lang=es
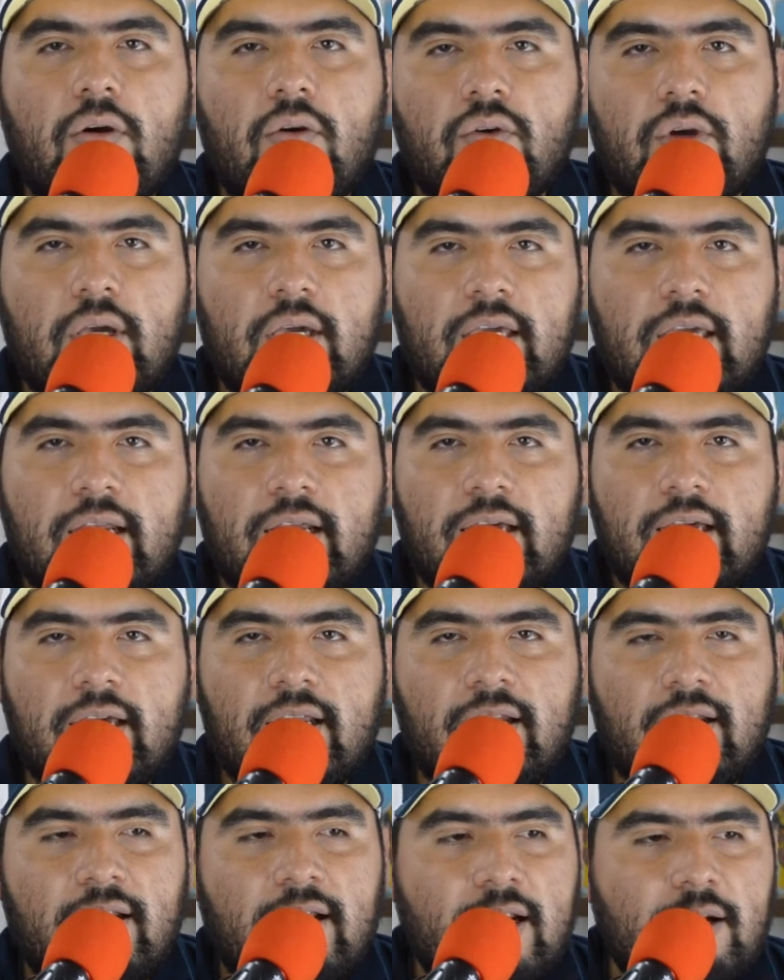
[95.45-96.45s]
aunque quieran
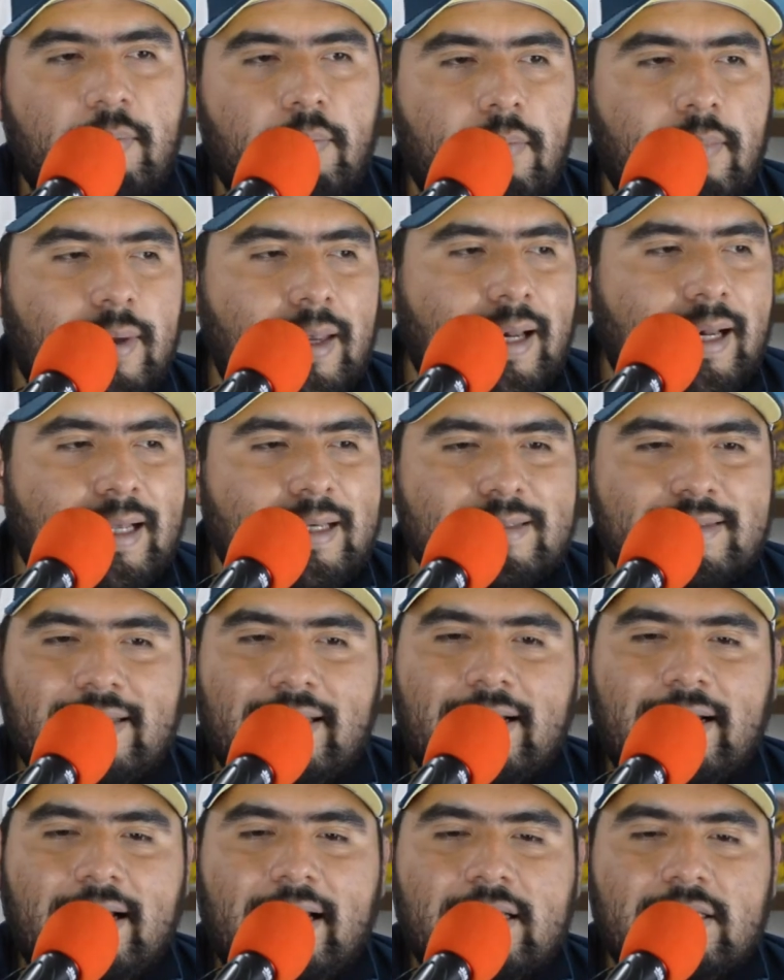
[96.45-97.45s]
generar miles
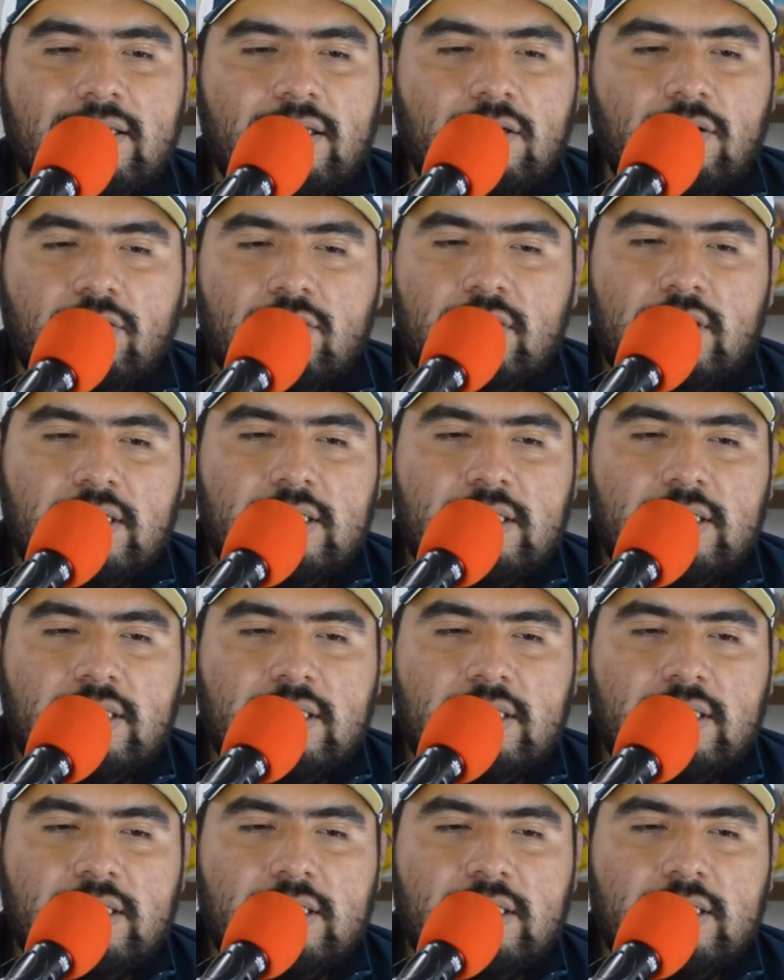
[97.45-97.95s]
de clásicos,